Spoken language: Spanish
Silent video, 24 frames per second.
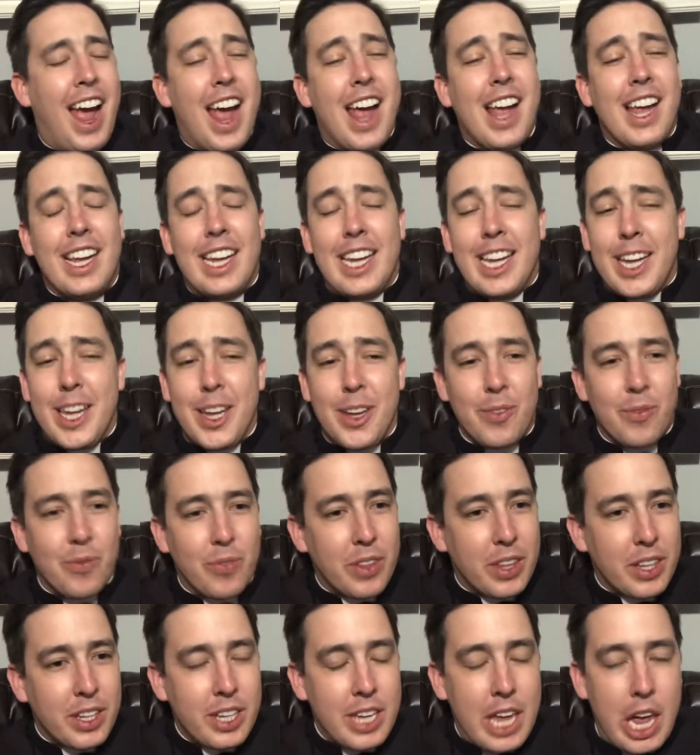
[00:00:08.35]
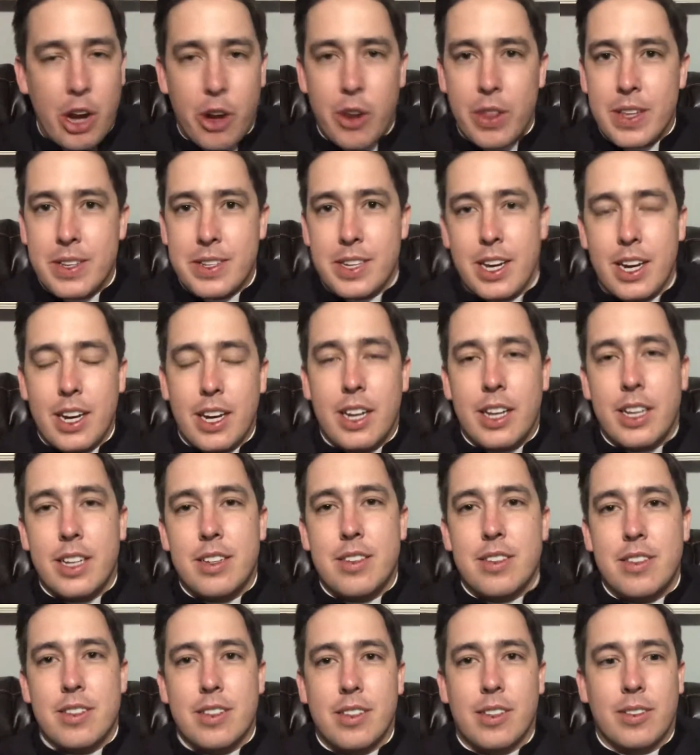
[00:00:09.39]
Y quiero
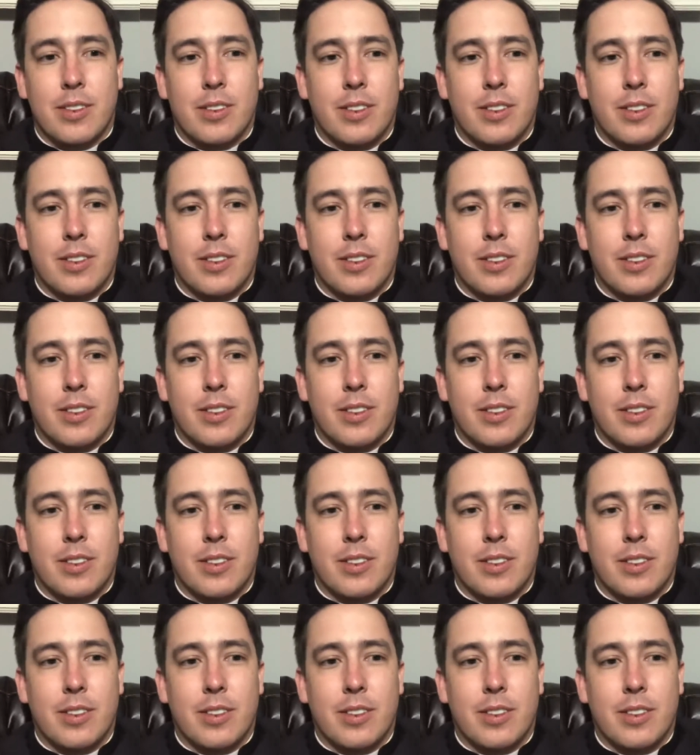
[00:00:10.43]
decirles